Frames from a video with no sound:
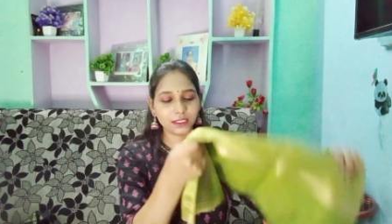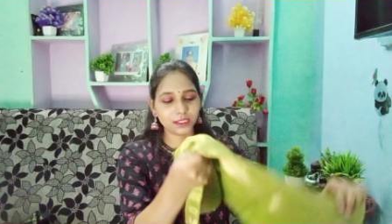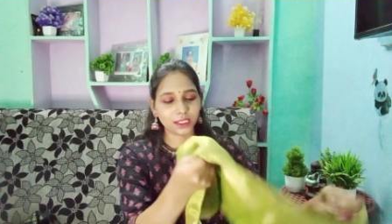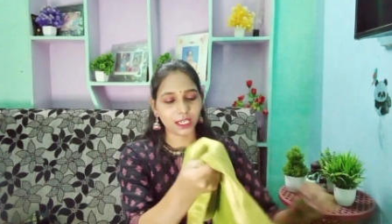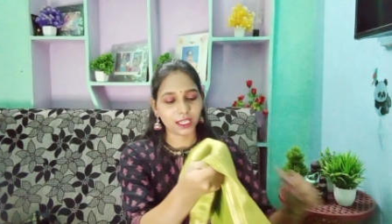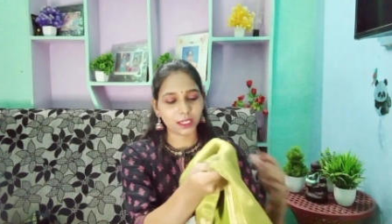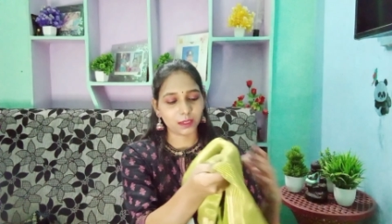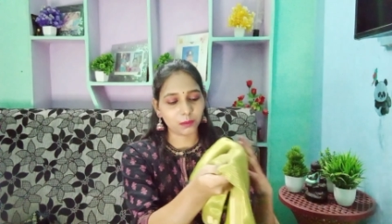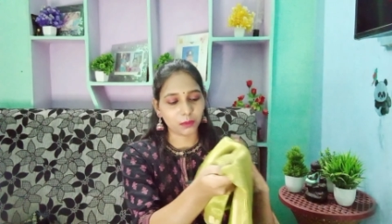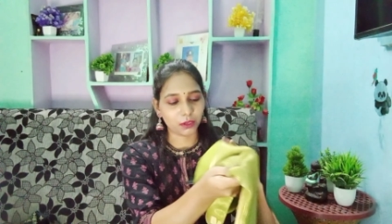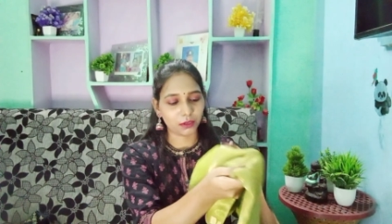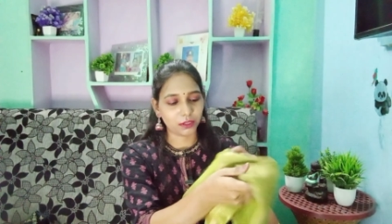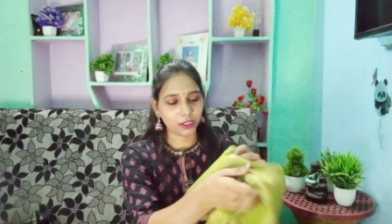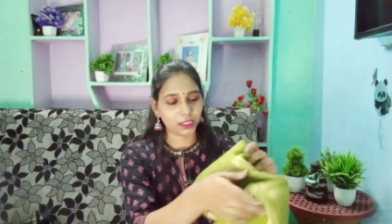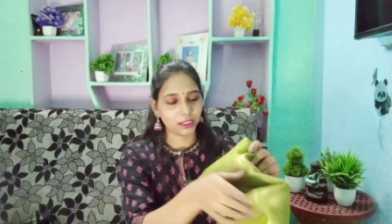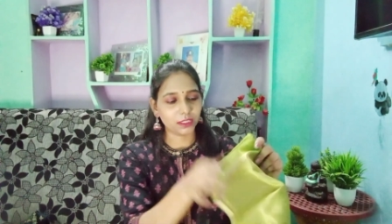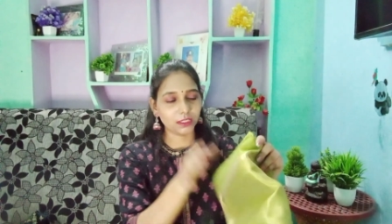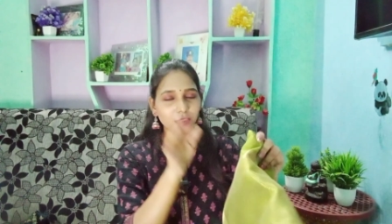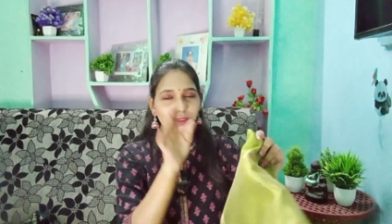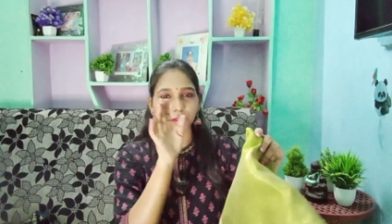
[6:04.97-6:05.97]
కలర్ చాలా
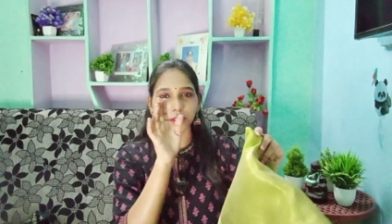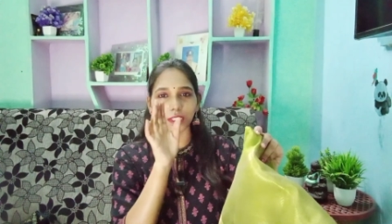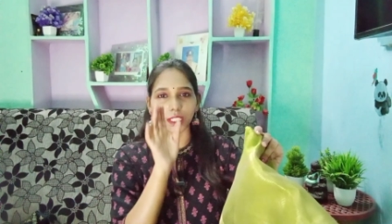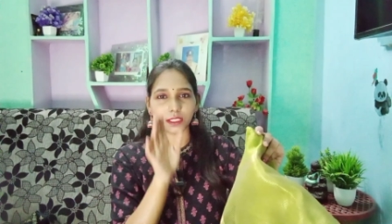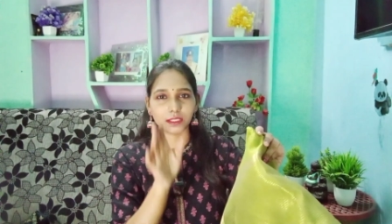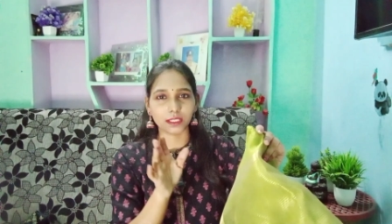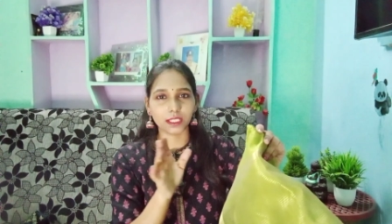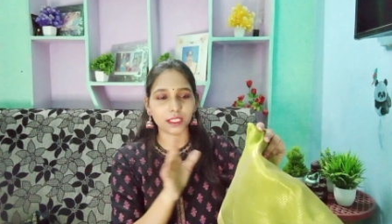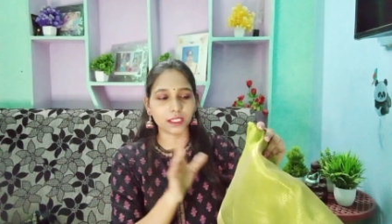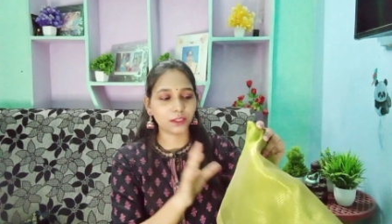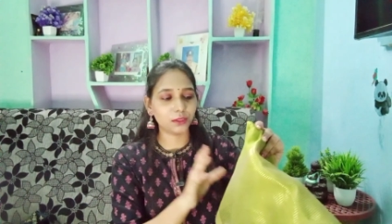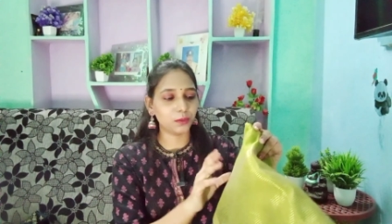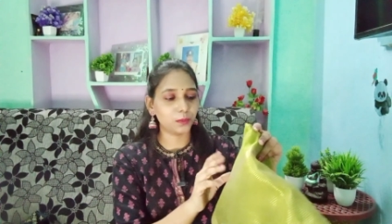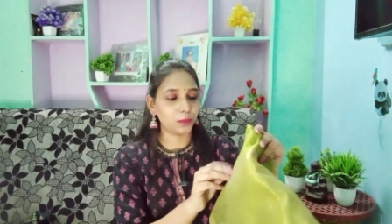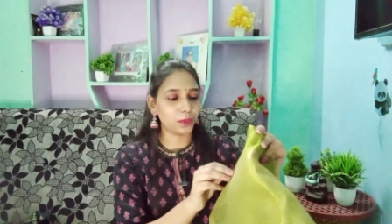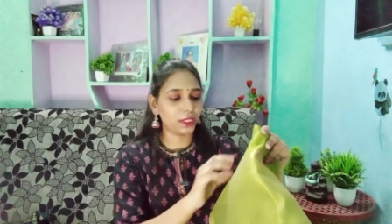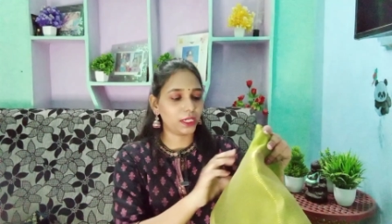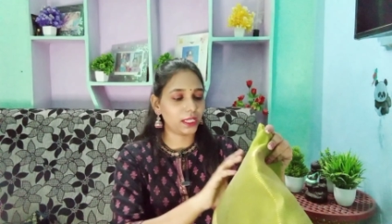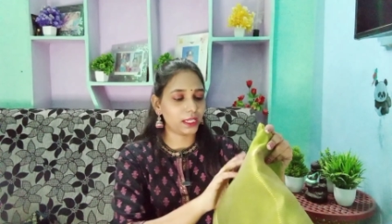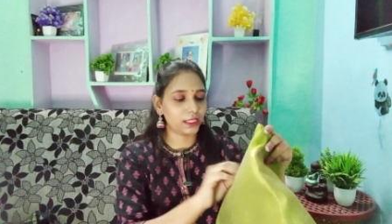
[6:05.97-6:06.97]
బాగుండింది సో చందేరి
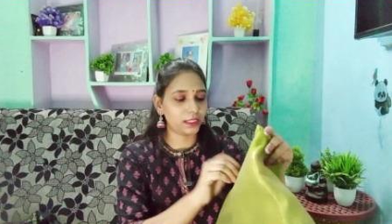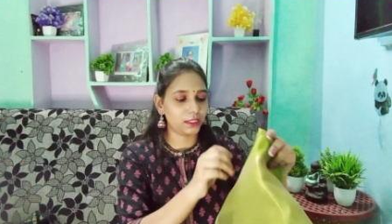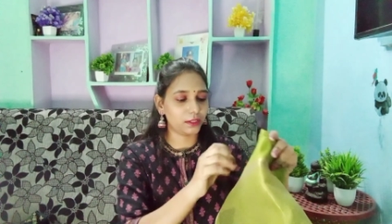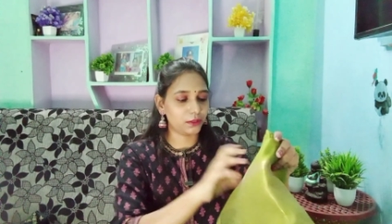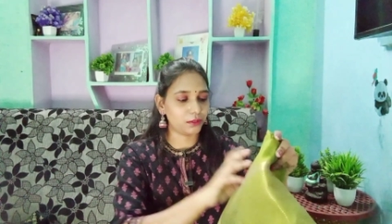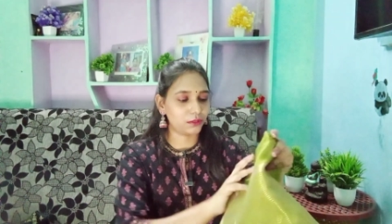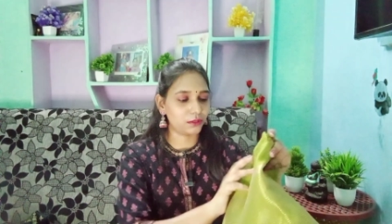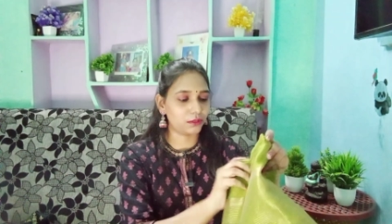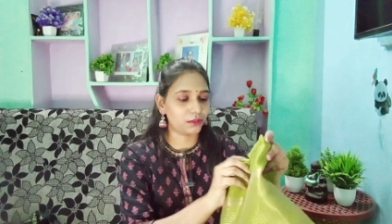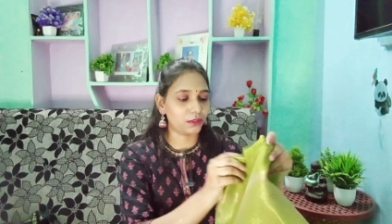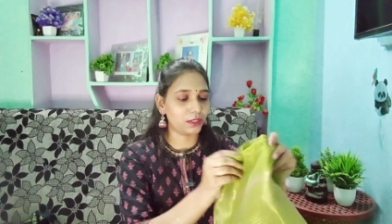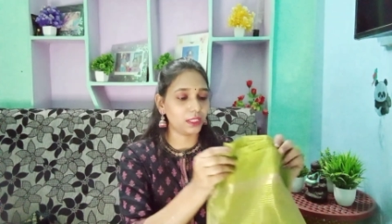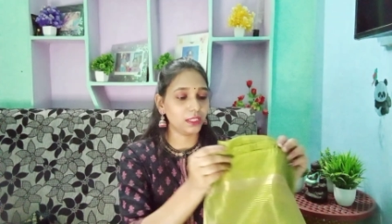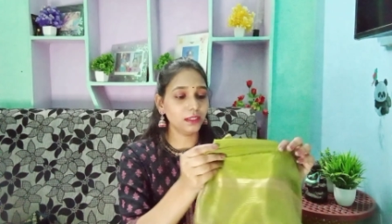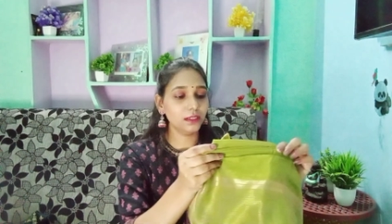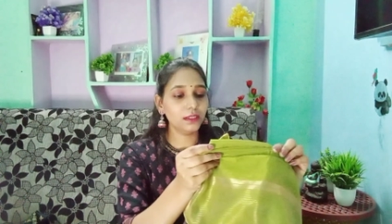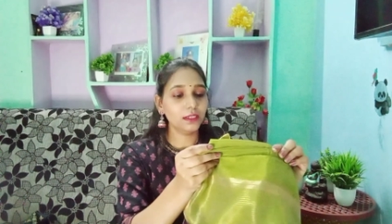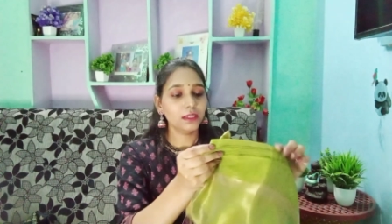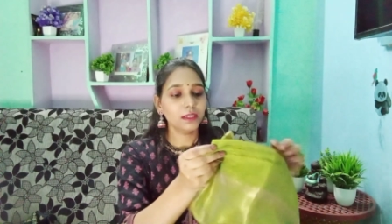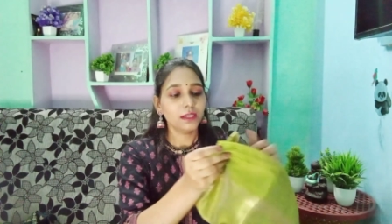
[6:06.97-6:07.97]
దుప్పట్టా అయితే వస్తుంది